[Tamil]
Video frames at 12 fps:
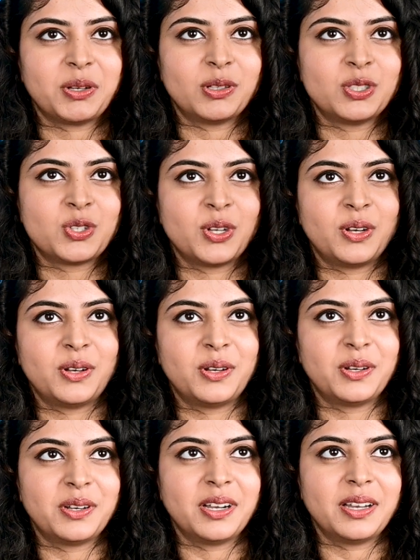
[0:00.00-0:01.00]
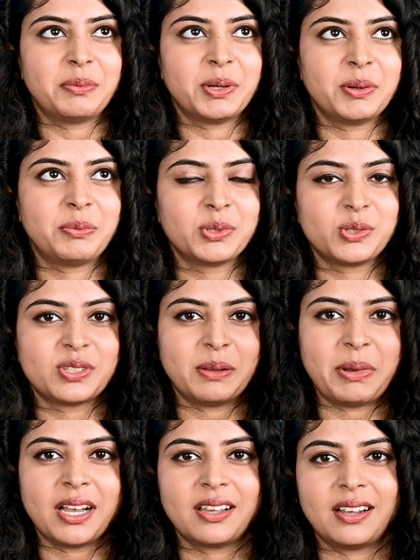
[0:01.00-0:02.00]
கொஞ்சம் இப்போ
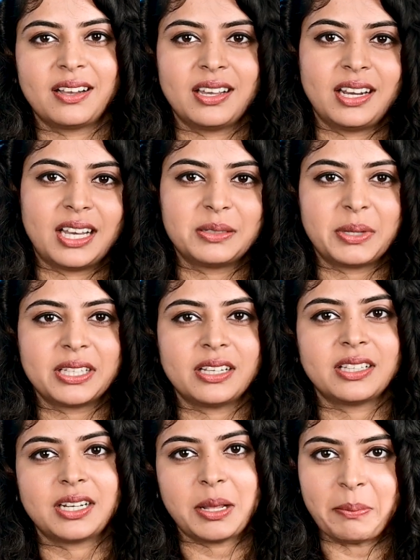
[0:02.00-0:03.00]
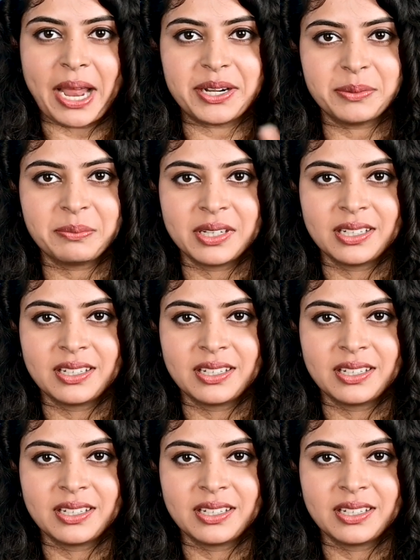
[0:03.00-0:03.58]
புதுசாக பார்க்குறாங்க இல்லை அந்த மாதிரி எதனா மேடம்